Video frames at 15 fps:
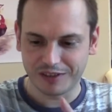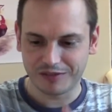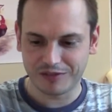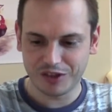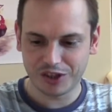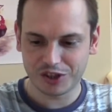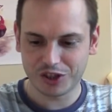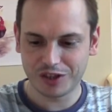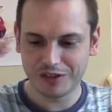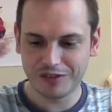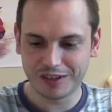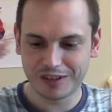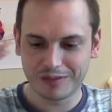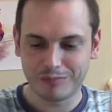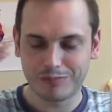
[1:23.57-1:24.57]
Внешний
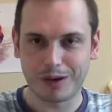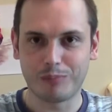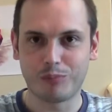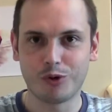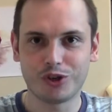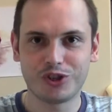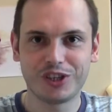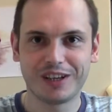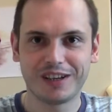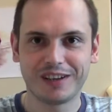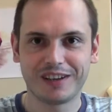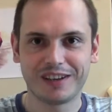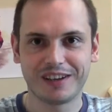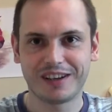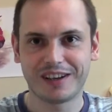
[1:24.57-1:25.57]
вид
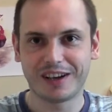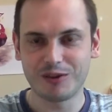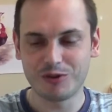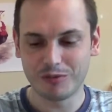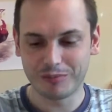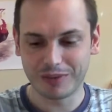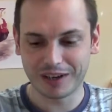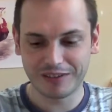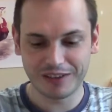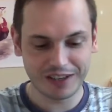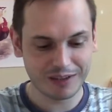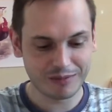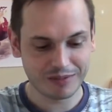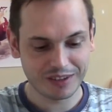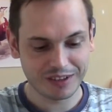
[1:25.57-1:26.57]
попозже о нем
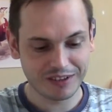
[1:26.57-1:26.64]
поговорим.